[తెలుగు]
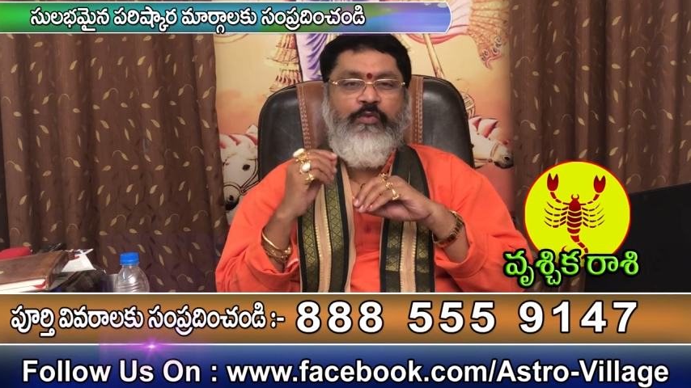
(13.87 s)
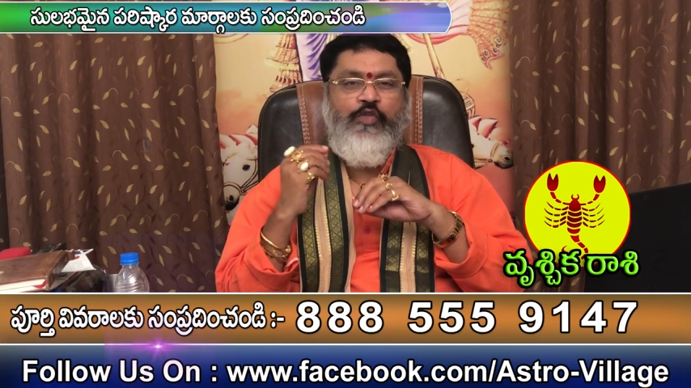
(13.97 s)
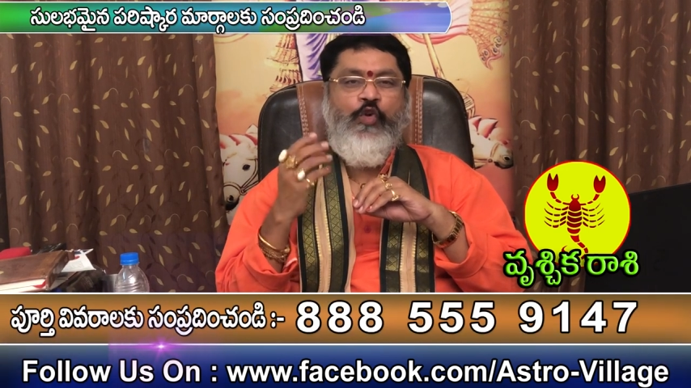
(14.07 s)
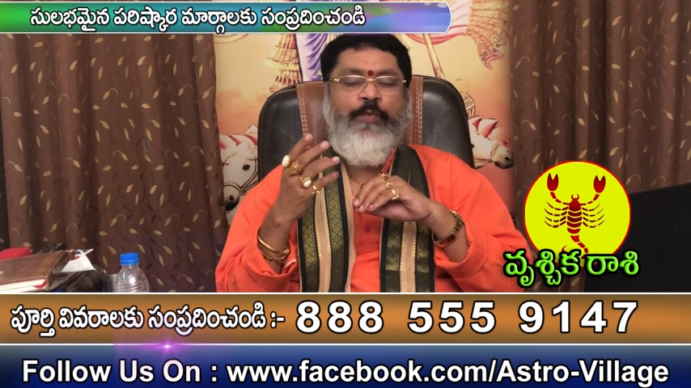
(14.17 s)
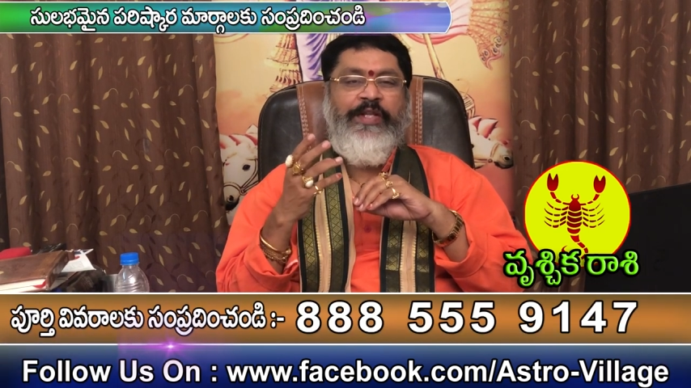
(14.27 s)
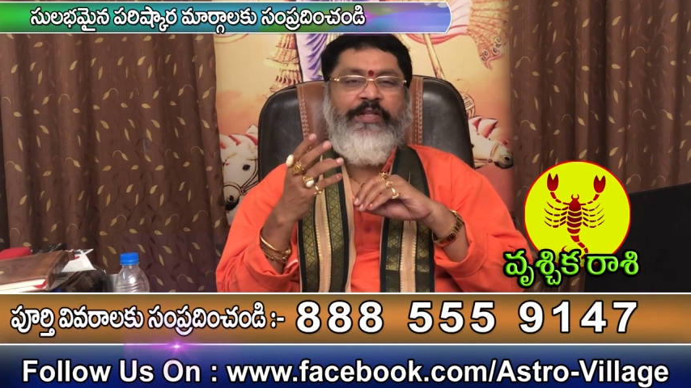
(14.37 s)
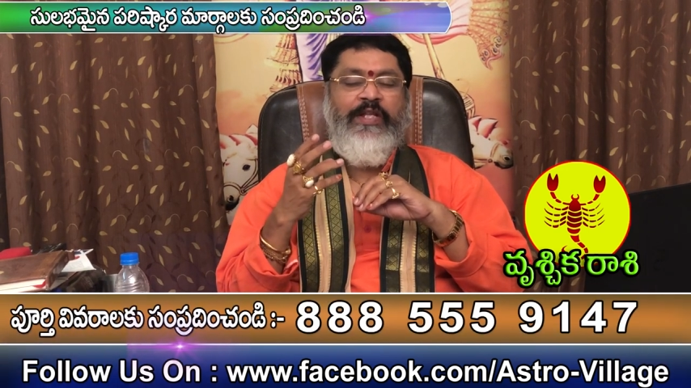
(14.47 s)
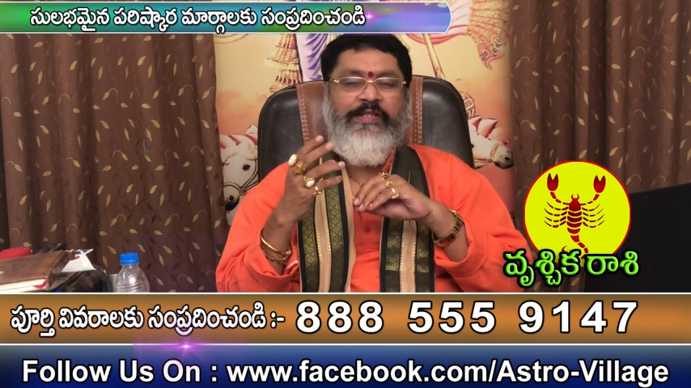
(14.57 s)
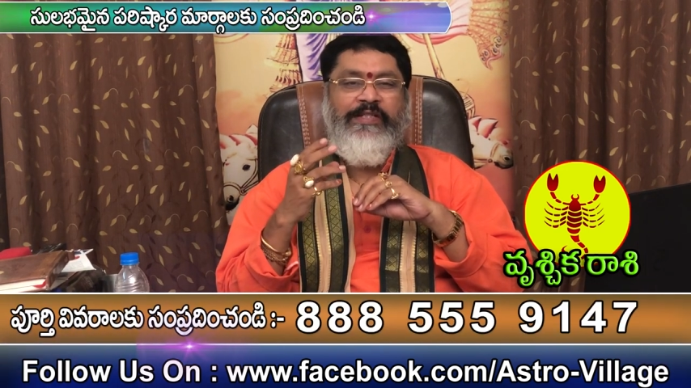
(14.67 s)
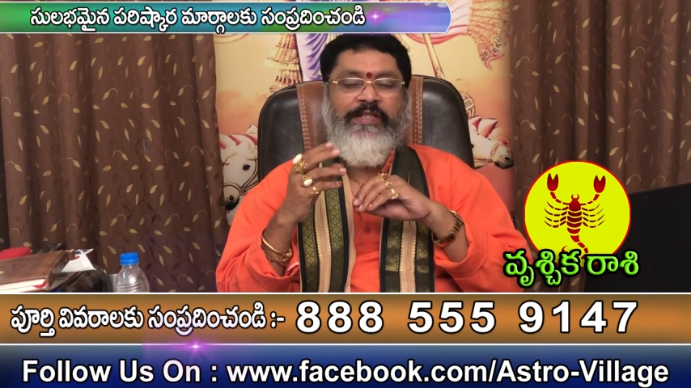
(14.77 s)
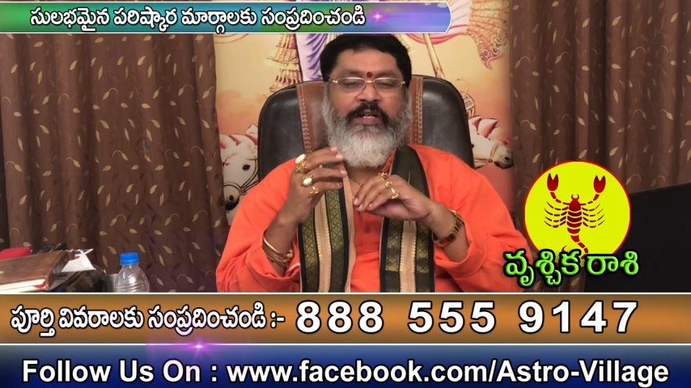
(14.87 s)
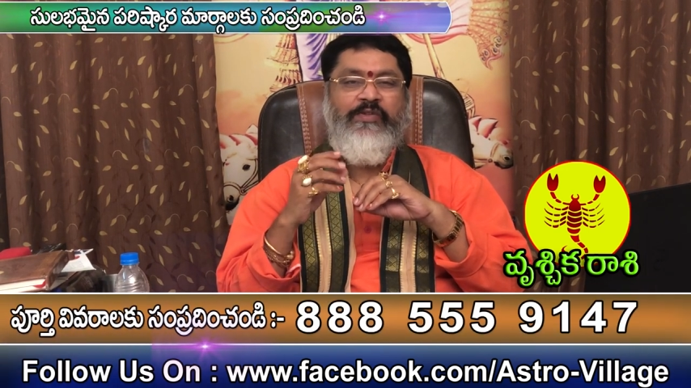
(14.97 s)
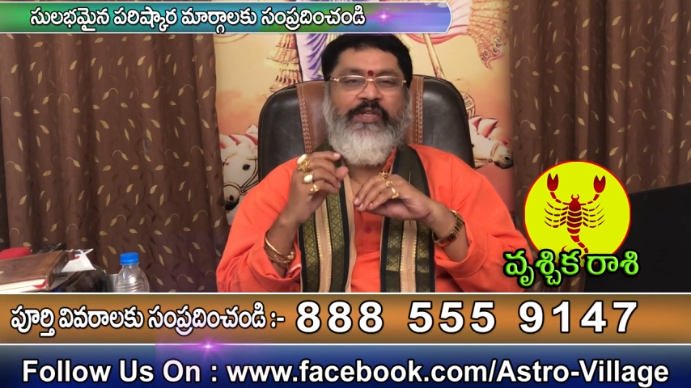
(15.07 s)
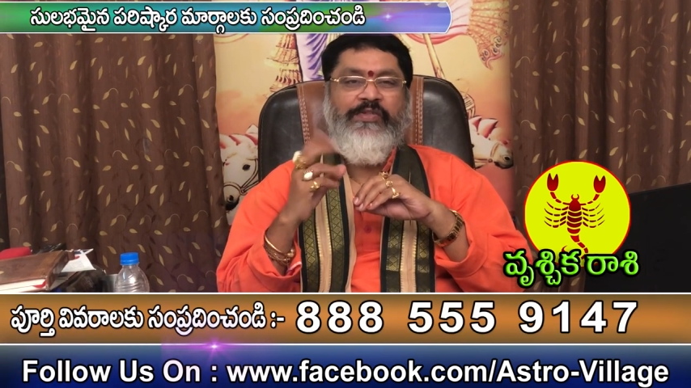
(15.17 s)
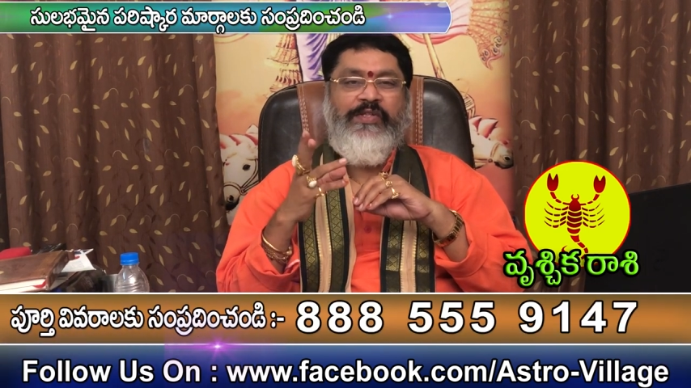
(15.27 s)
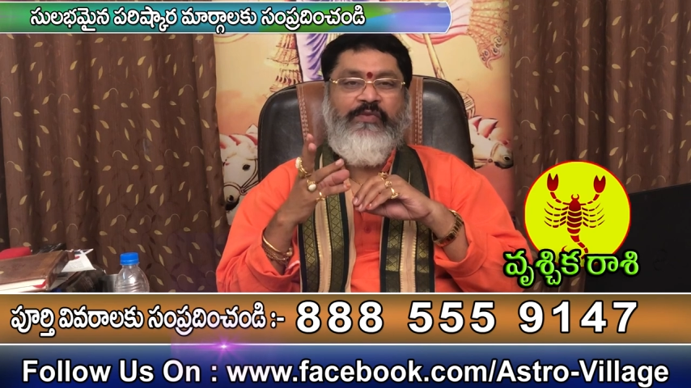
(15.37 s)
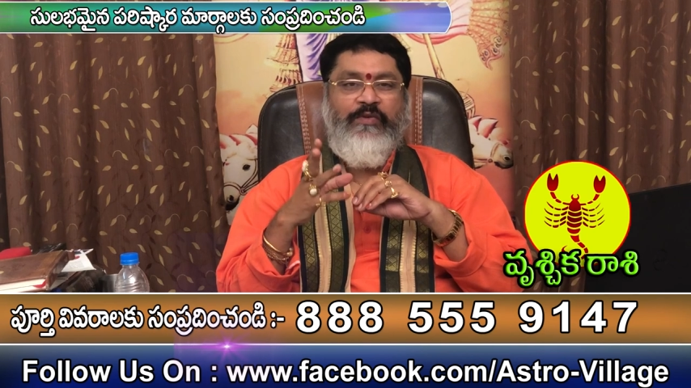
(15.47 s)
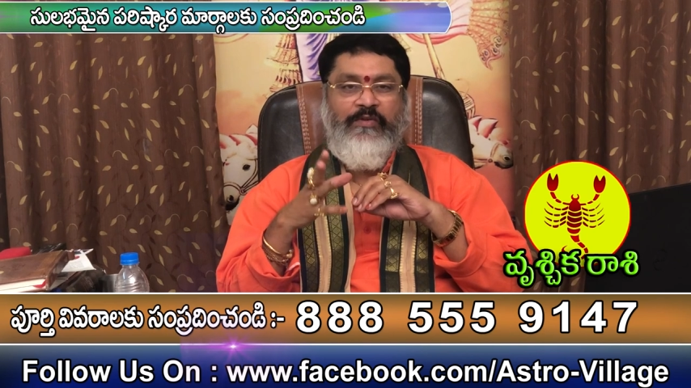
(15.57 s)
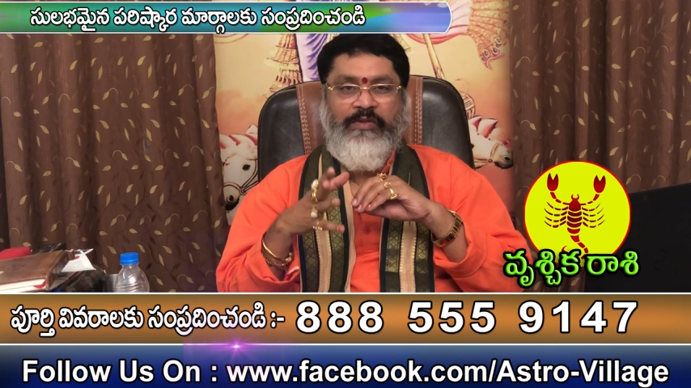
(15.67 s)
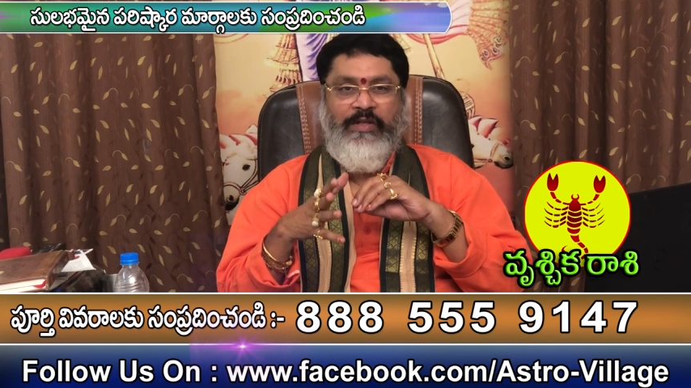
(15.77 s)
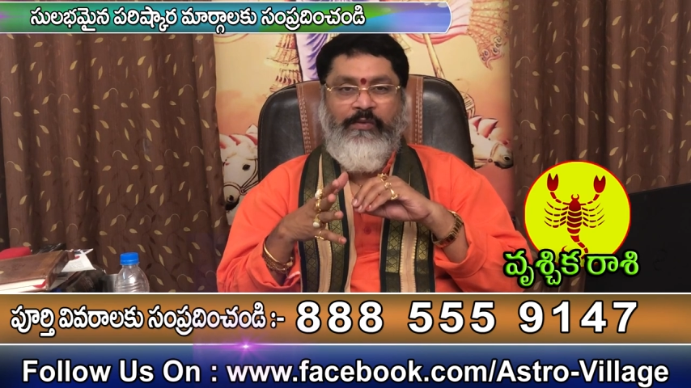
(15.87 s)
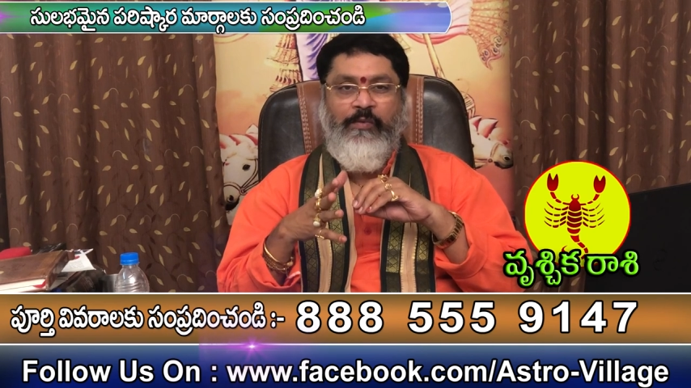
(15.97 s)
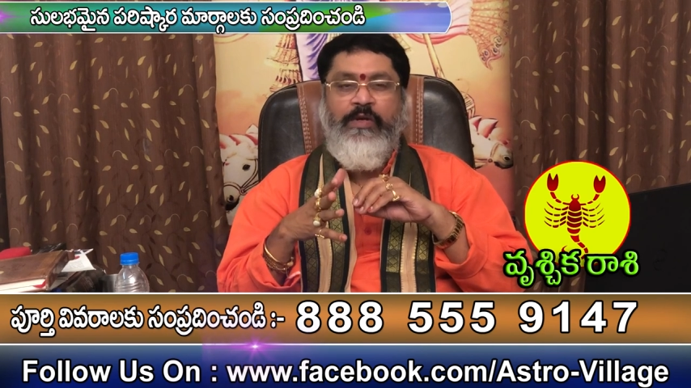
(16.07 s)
ఉద్యోగ ప్రయత్నాలు చేసేదంటే సక్సెస్ఫుల్ అవుతారు